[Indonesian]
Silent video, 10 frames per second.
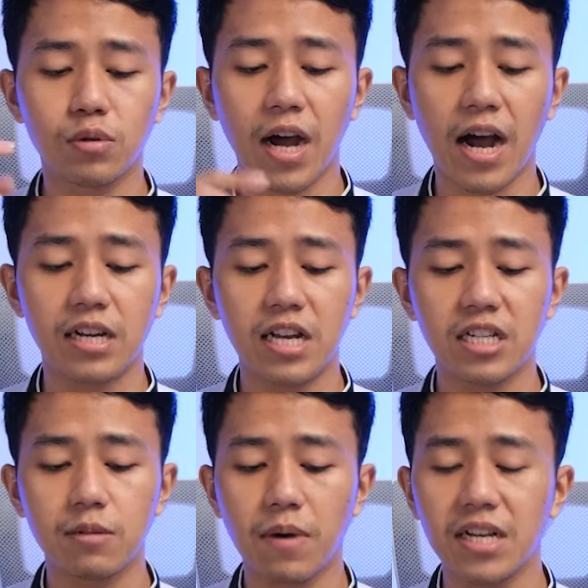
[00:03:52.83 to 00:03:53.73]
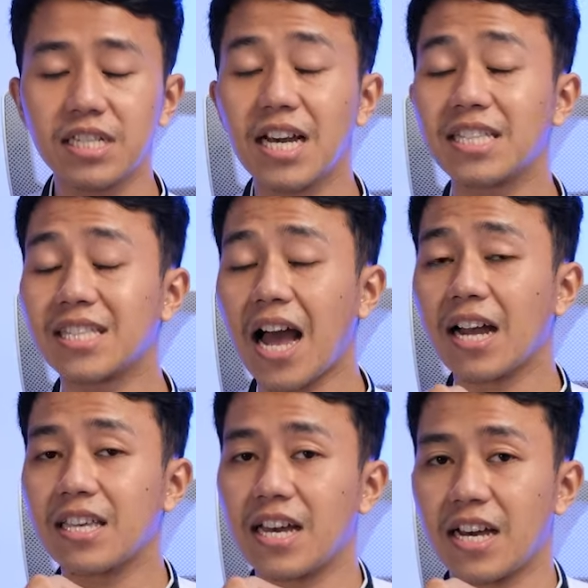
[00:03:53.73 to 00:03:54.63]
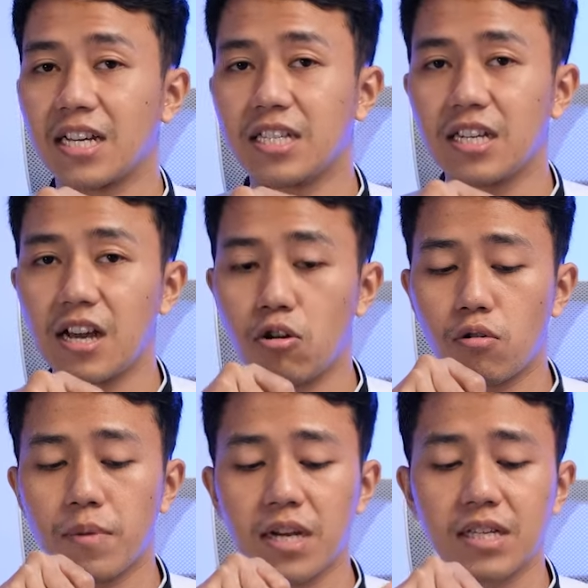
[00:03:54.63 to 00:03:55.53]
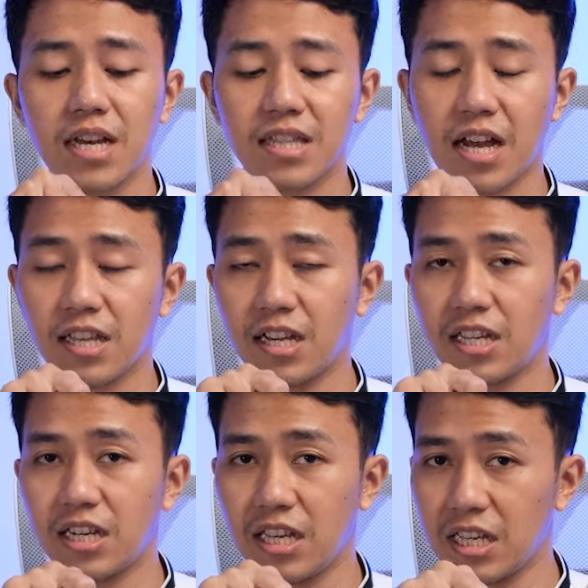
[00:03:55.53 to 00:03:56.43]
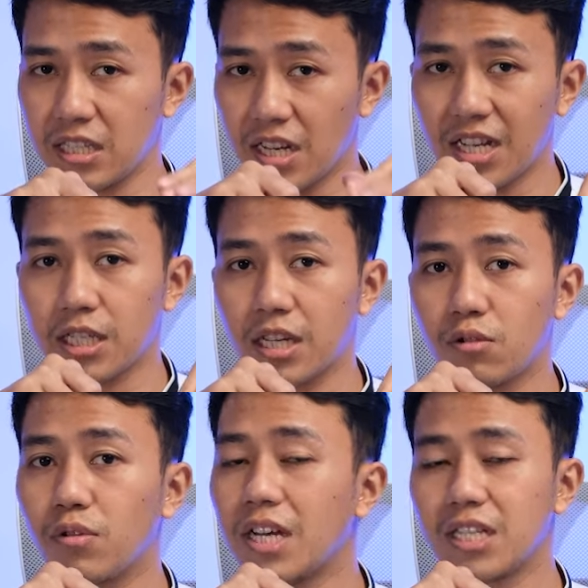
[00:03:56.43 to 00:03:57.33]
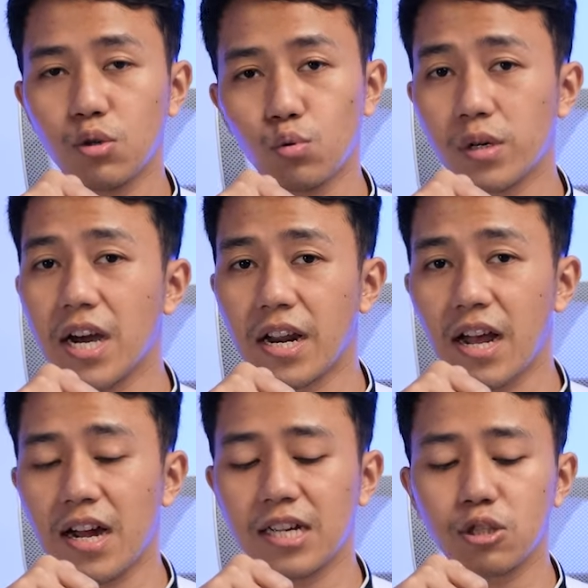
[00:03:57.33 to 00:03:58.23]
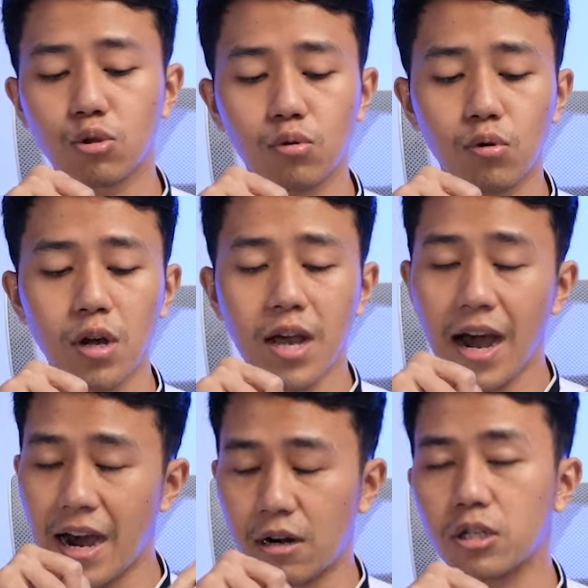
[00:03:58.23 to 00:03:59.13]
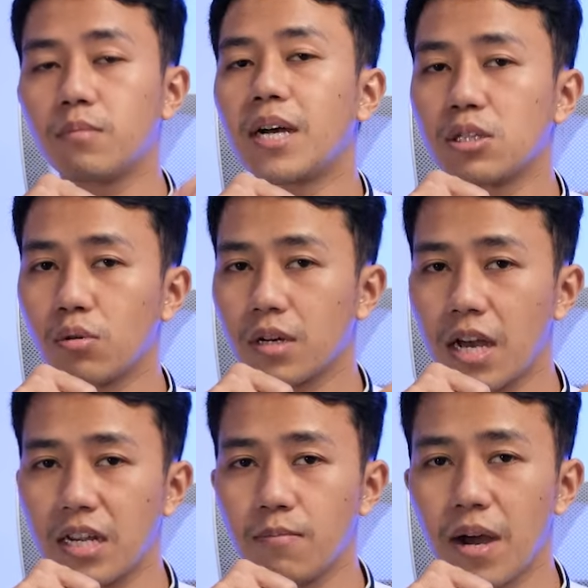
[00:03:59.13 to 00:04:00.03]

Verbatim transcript: juga ada di bagian tangnya ya. Jadi kalau bagian tangnya ini jelas sirkulasi udara itu harus masuk dari